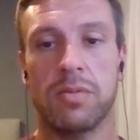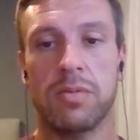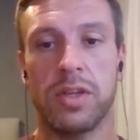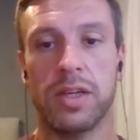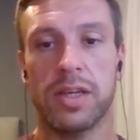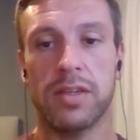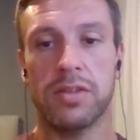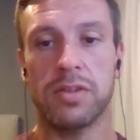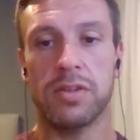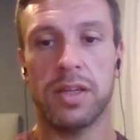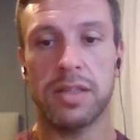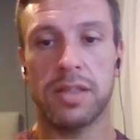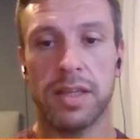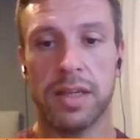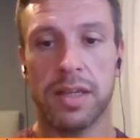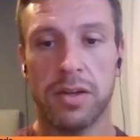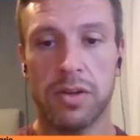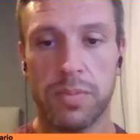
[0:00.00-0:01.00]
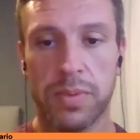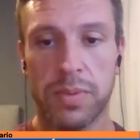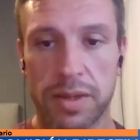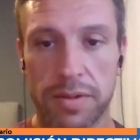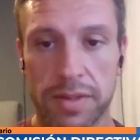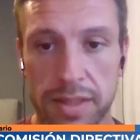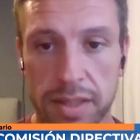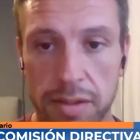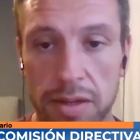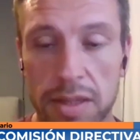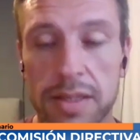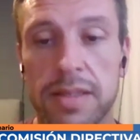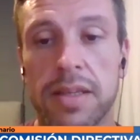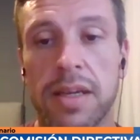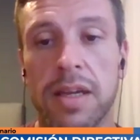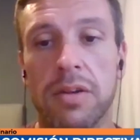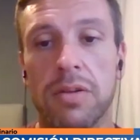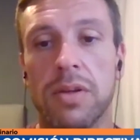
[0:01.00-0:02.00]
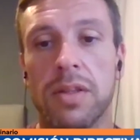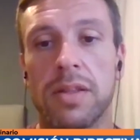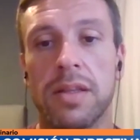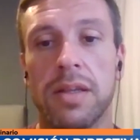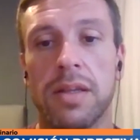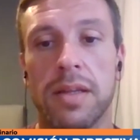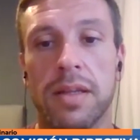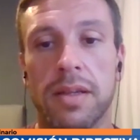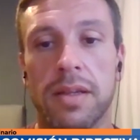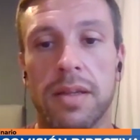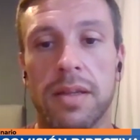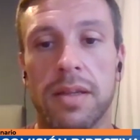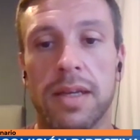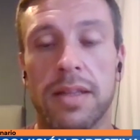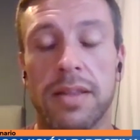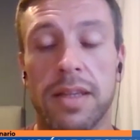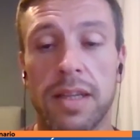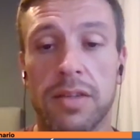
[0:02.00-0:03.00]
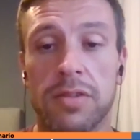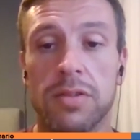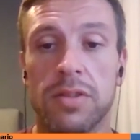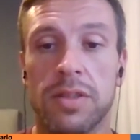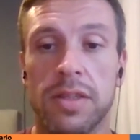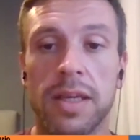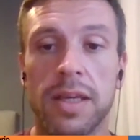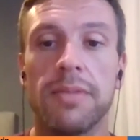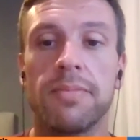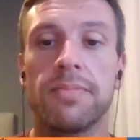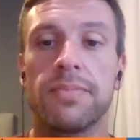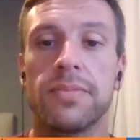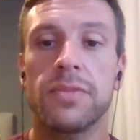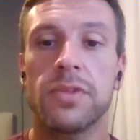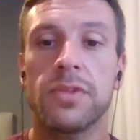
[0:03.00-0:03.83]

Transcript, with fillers: comunicación externos para visibilizarnos ante, ante la sociedad.